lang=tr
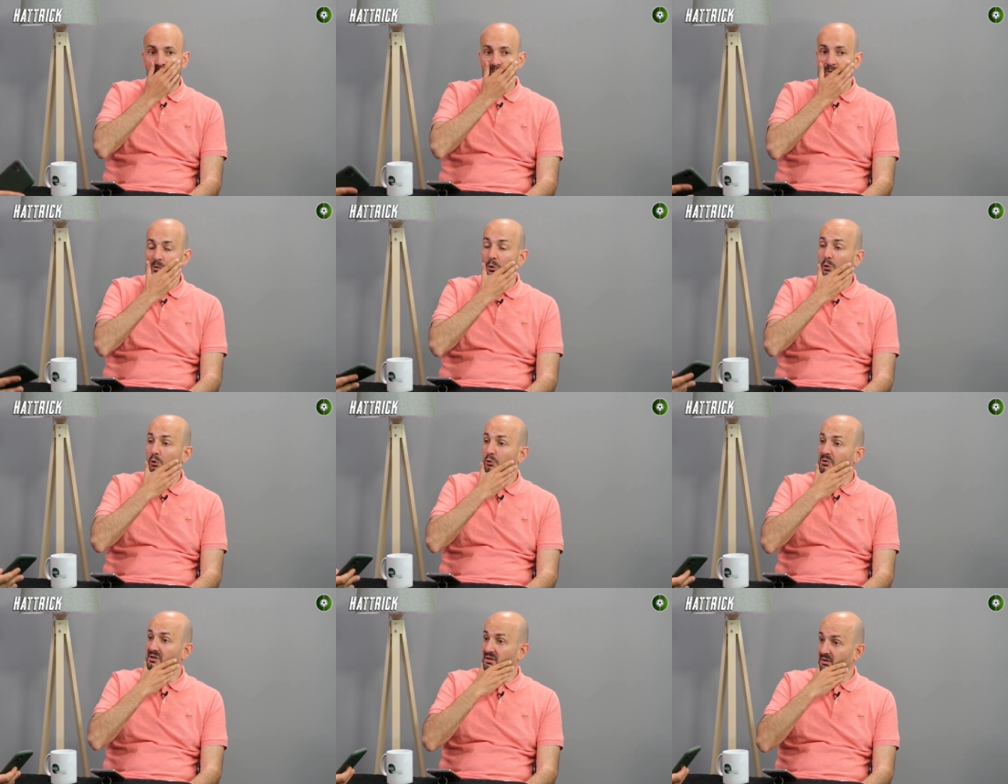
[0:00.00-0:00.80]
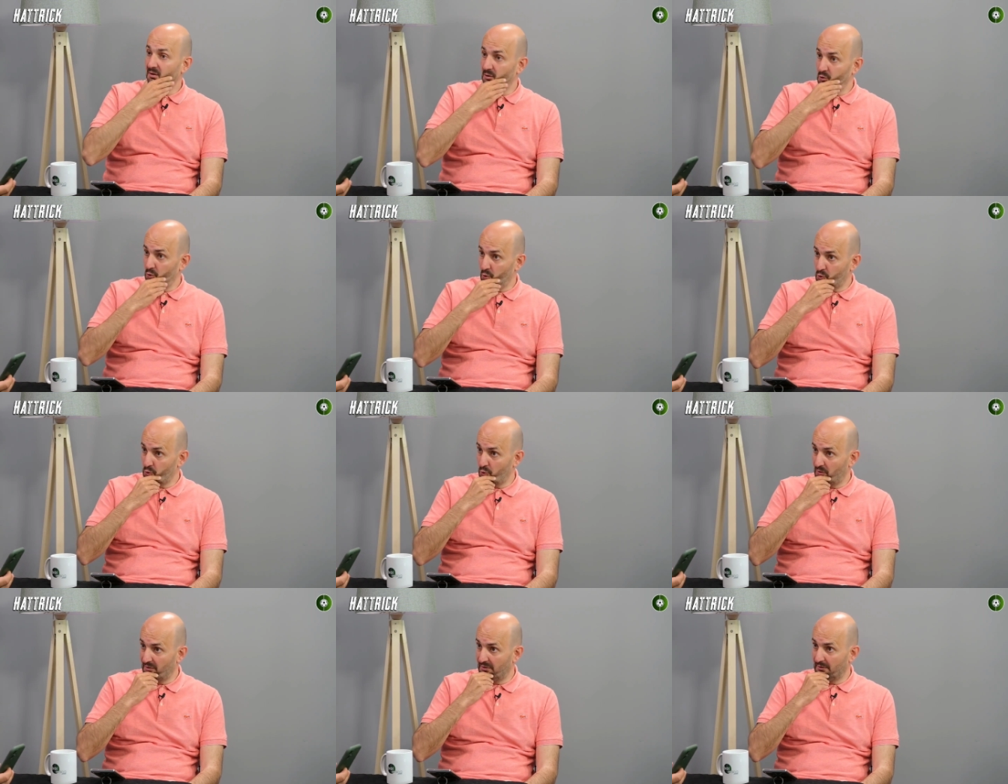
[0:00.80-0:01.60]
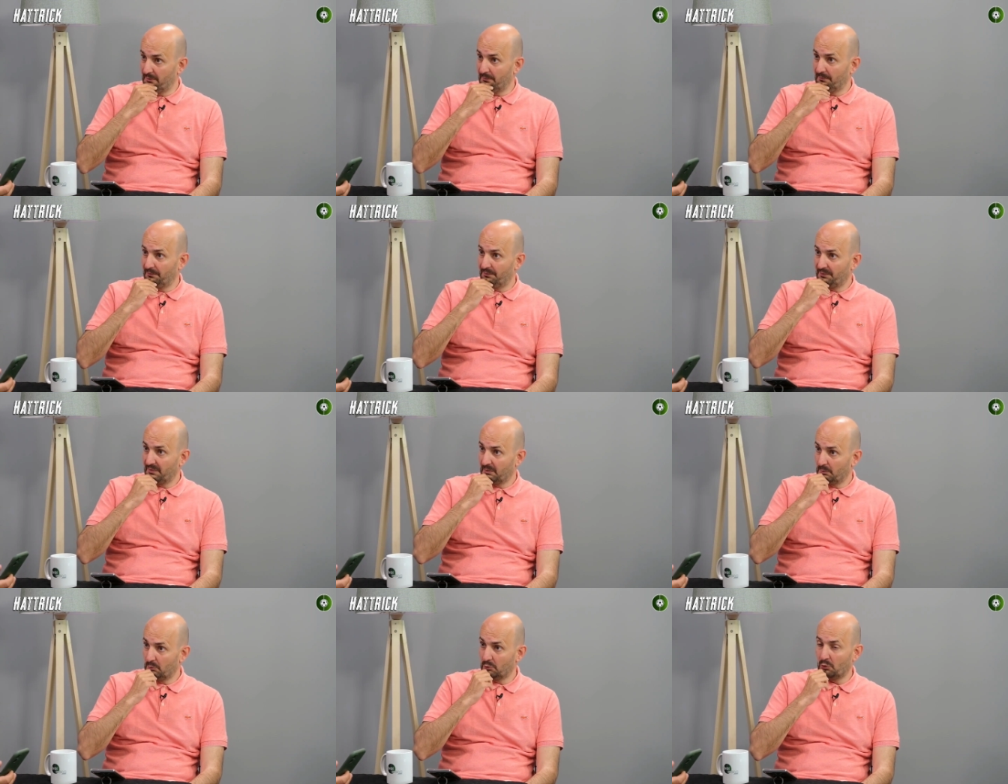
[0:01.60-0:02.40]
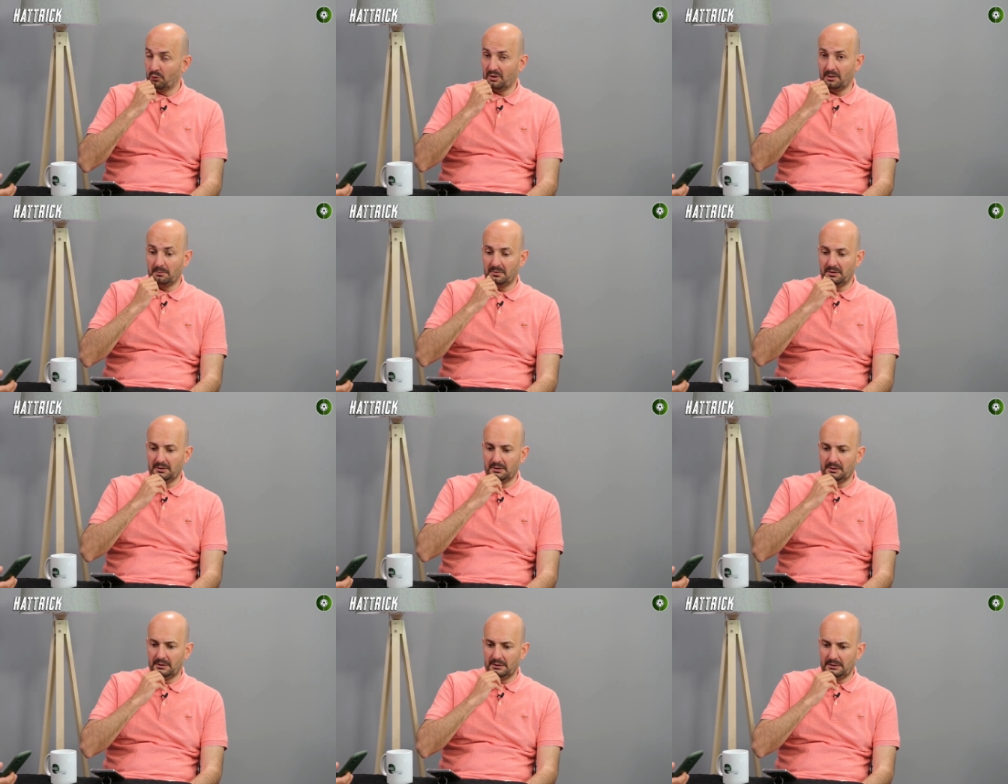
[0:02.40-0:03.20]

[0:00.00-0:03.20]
Sörlot'u istediğini çok söyledi. Bu da önemli.